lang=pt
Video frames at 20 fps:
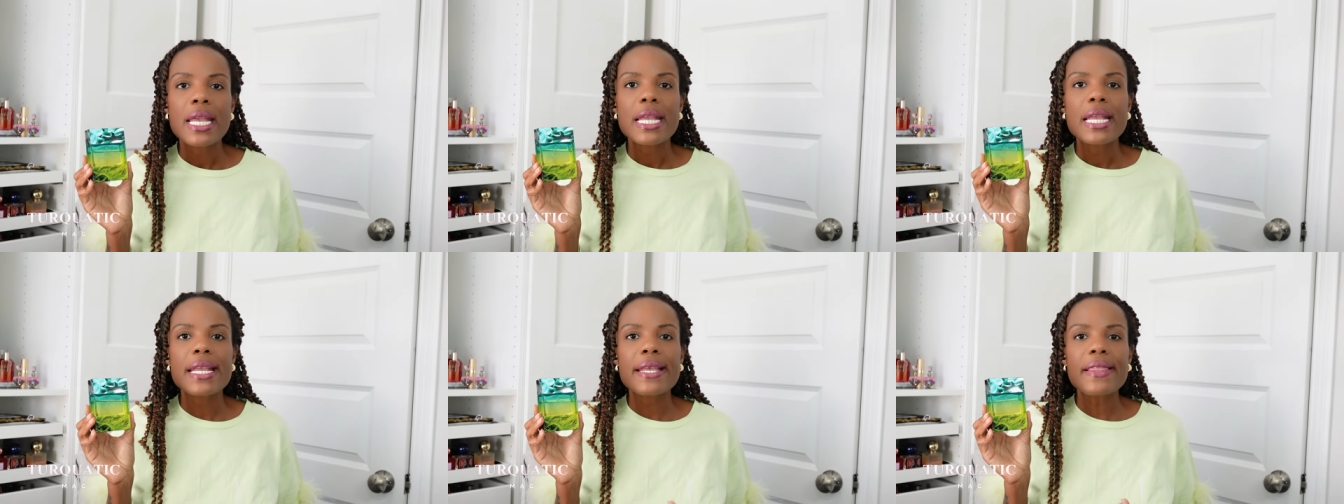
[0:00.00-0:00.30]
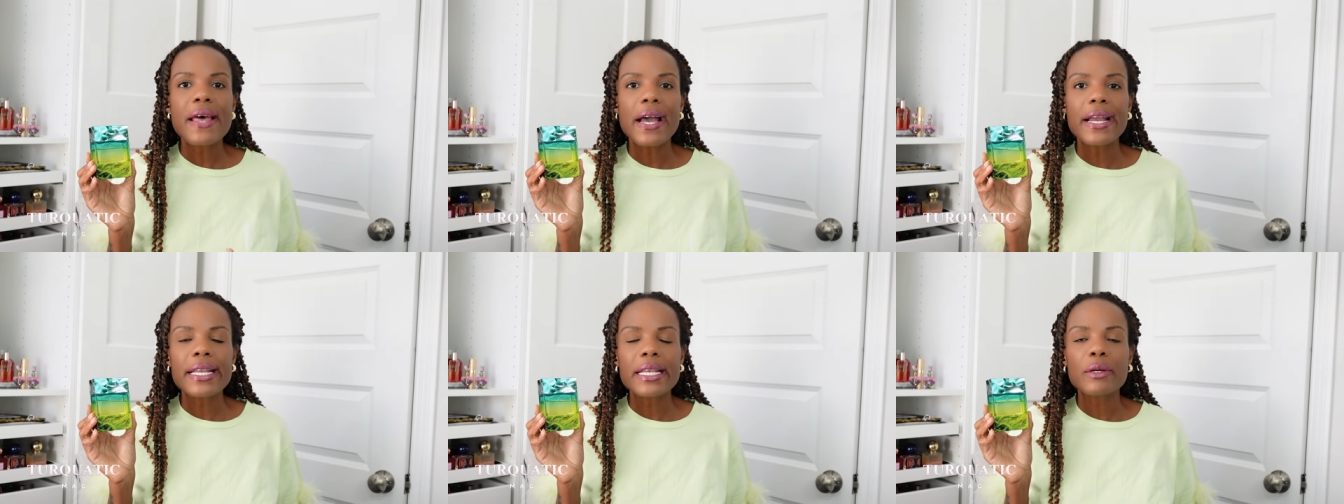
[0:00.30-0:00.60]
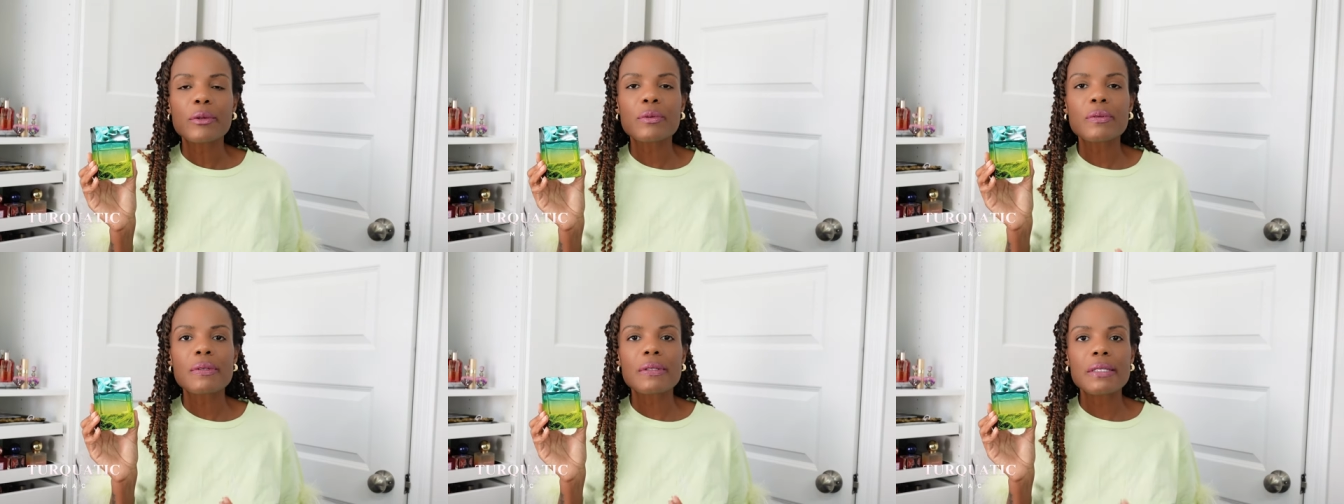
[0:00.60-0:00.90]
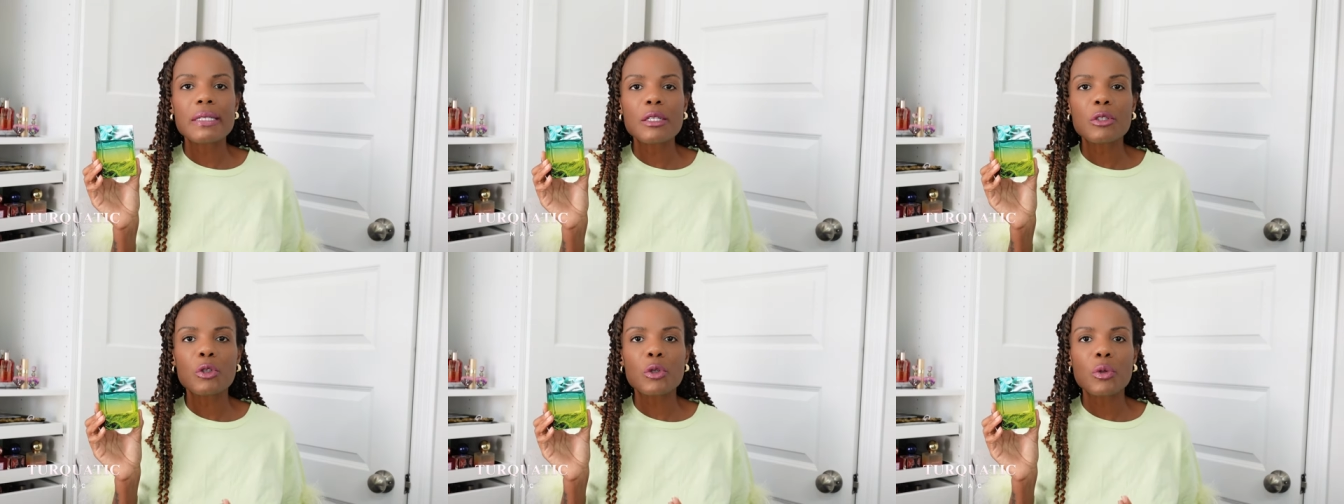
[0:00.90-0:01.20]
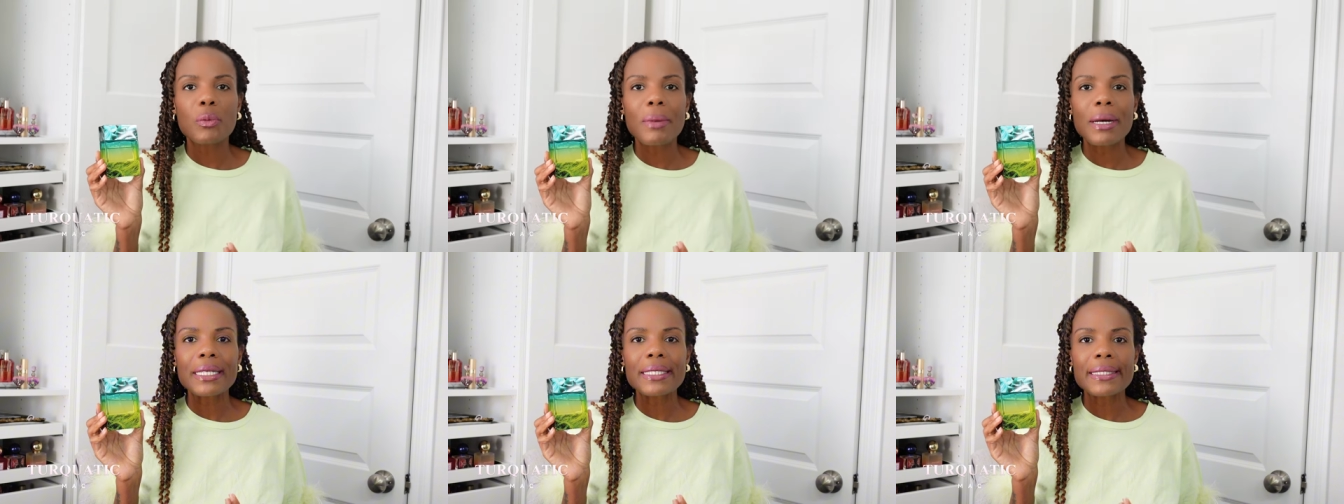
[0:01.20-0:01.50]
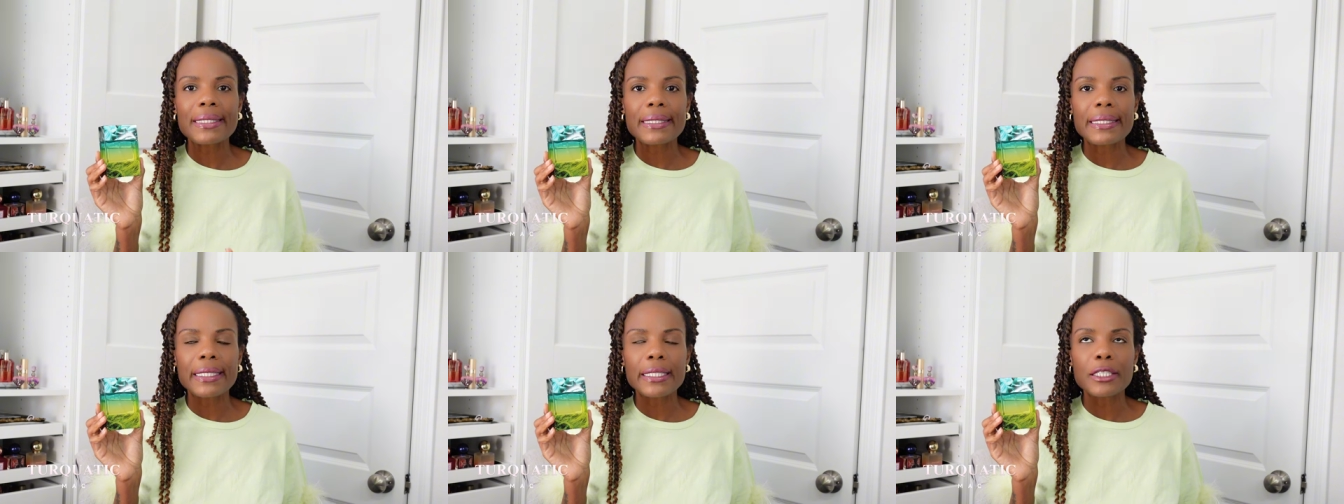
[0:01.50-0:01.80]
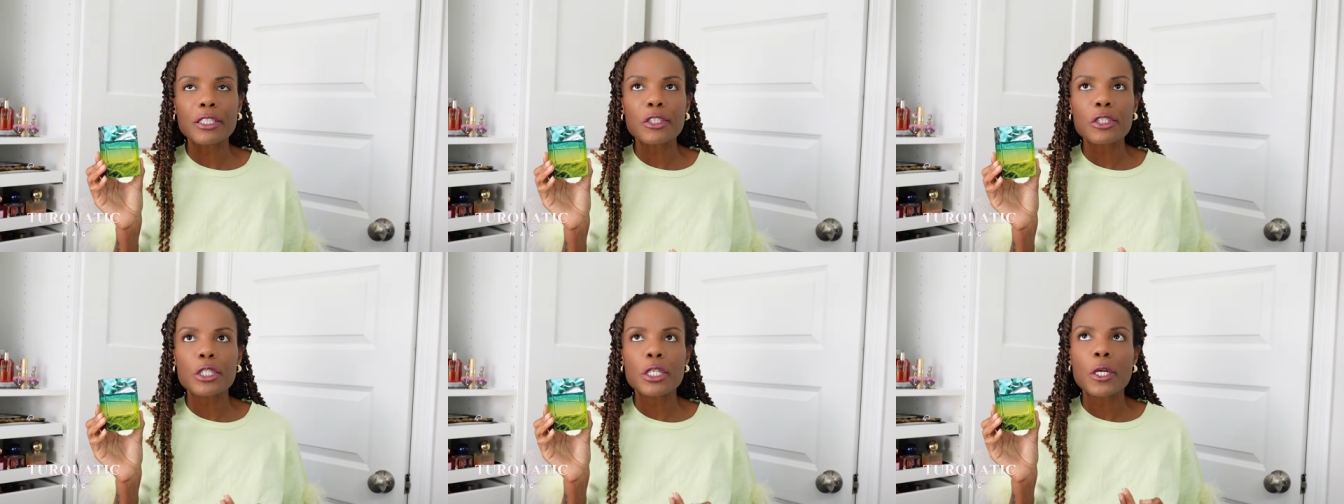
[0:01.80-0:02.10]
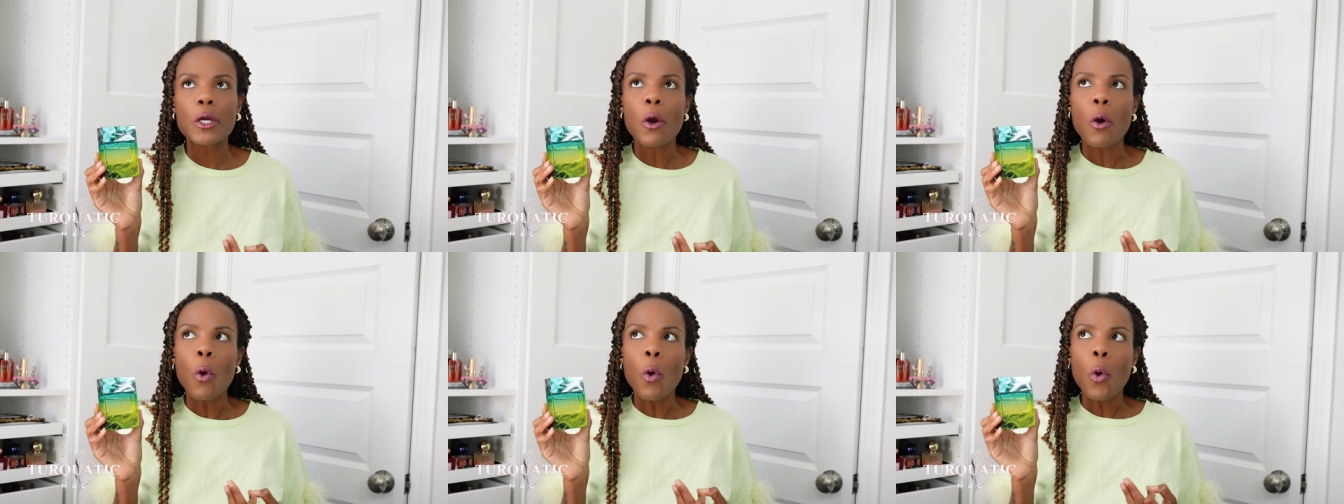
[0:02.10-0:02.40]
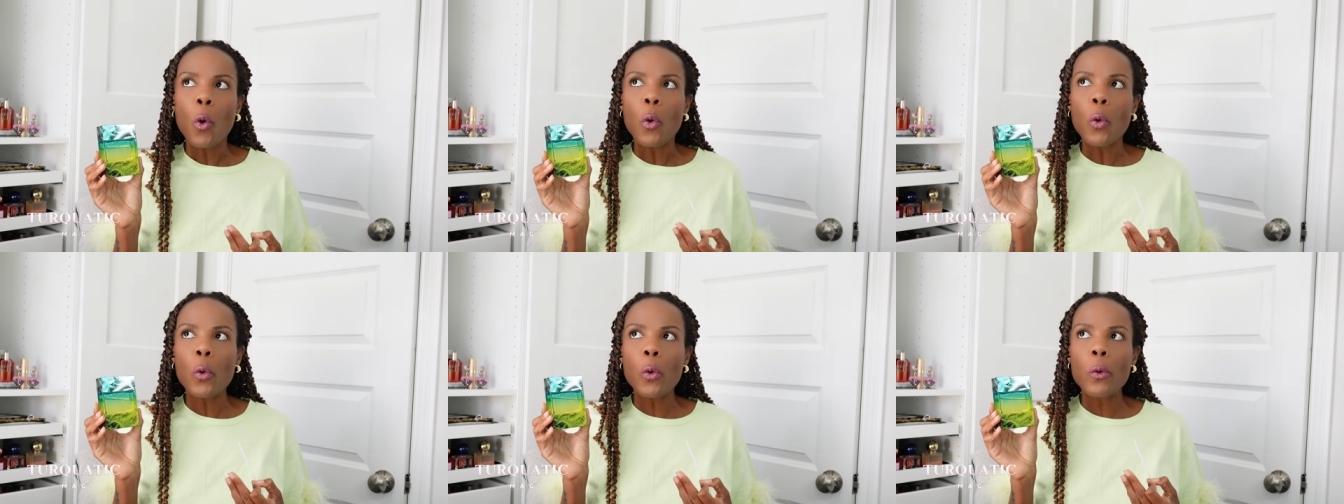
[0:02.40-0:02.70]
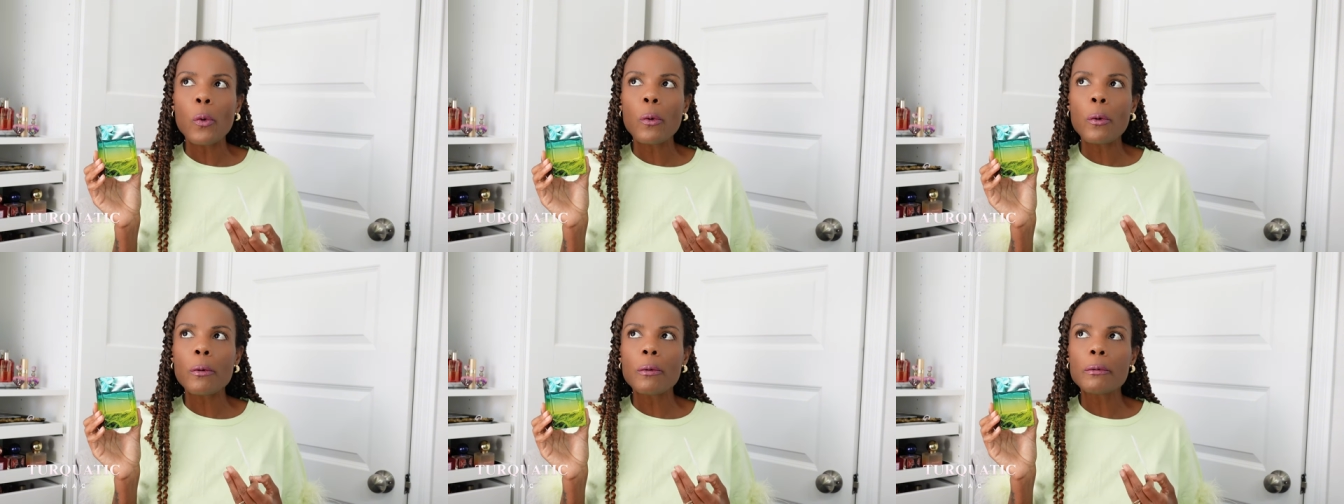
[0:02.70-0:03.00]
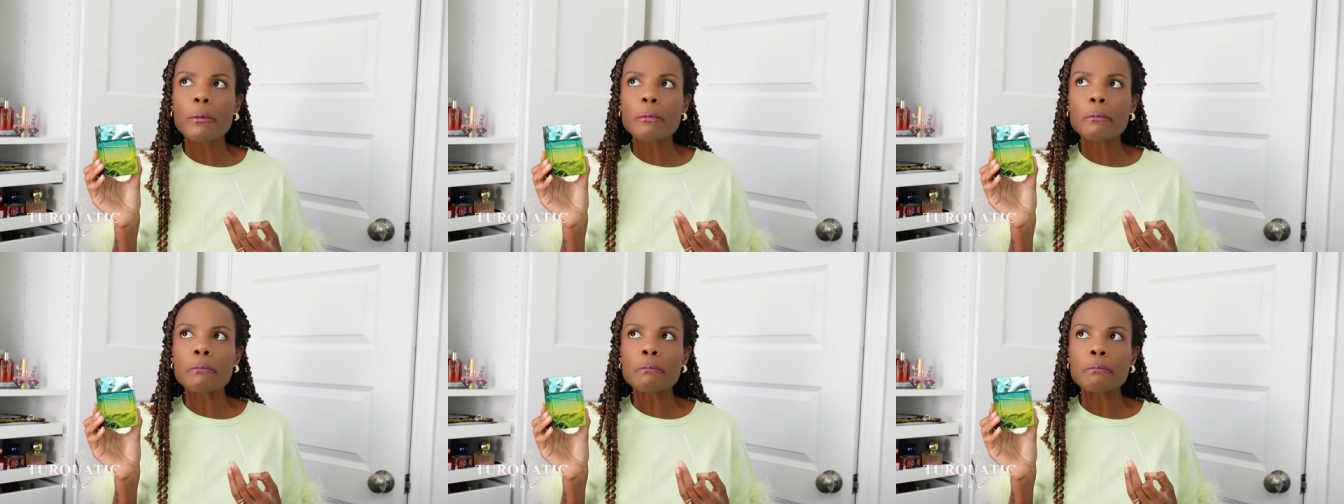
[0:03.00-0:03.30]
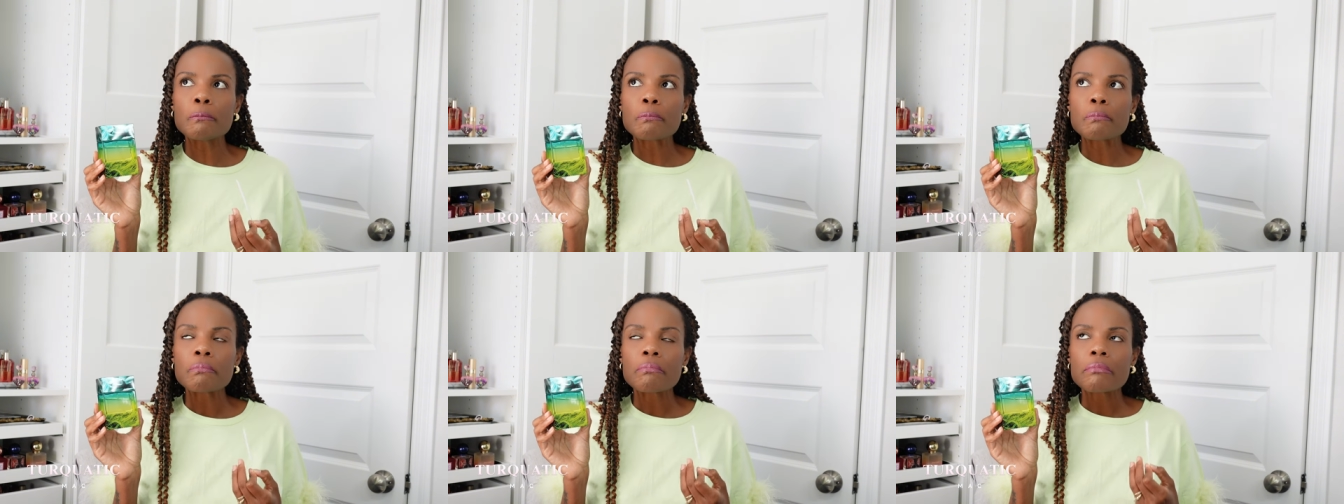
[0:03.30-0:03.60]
E daí eu sinto bastante o...